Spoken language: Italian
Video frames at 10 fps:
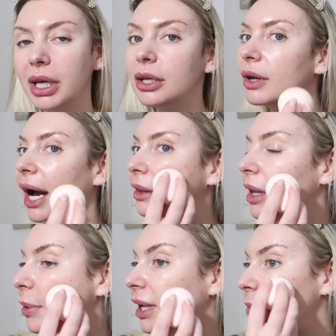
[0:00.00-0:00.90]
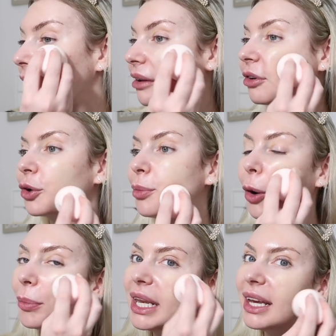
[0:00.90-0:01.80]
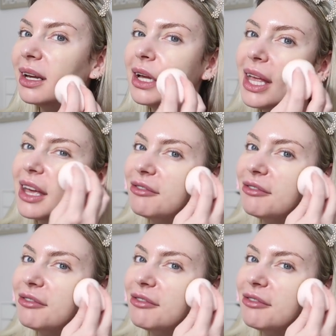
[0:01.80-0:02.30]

in Olanda perché mi arrivano i mobili